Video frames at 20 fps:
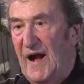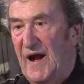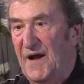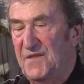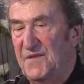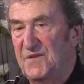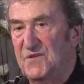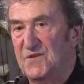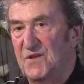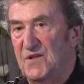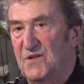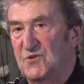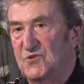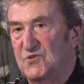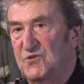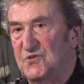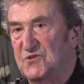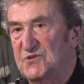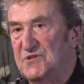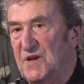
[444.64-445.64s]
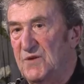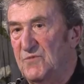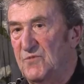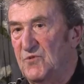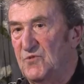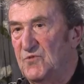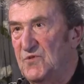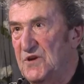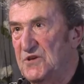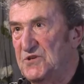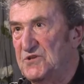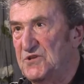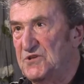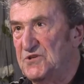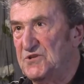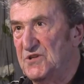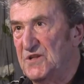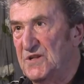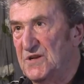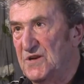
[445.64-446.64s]
Она сказала, что самый удачный
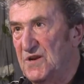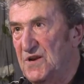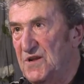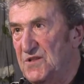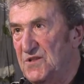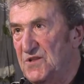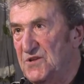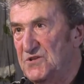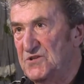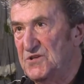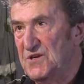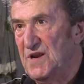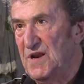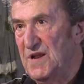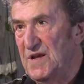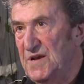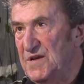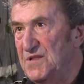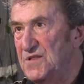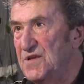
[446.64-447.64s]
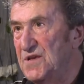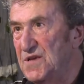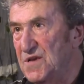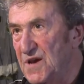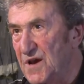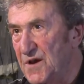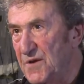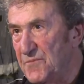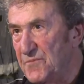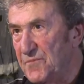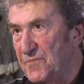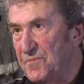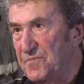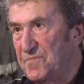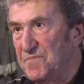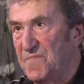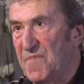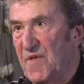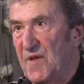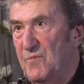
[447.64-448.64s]
человек для этой цели – это я,
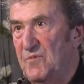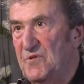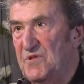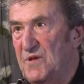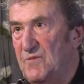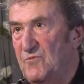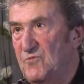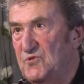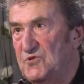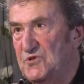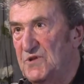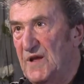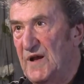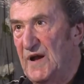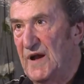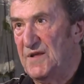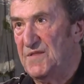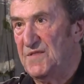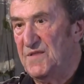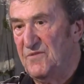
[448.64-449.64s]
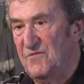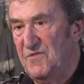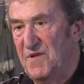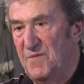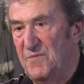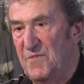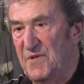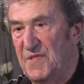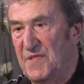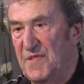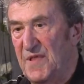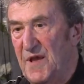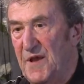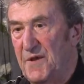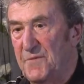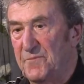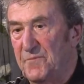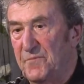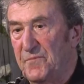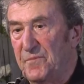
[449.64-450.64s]
потому что
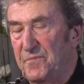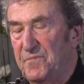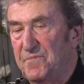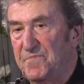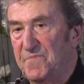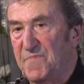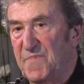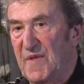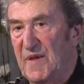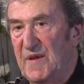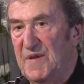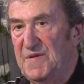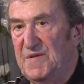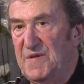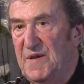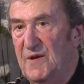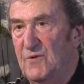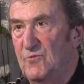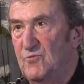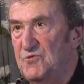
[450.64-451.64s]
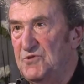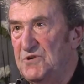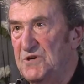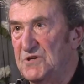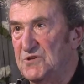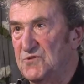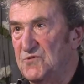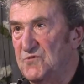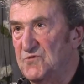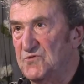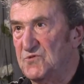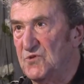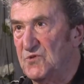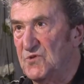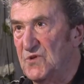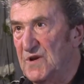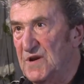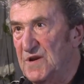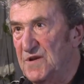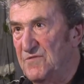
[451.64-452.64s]
одновременно я участвую в
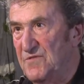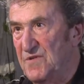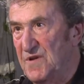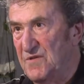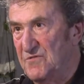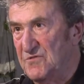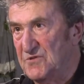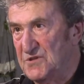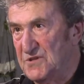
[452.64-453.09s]
журнале «Евреев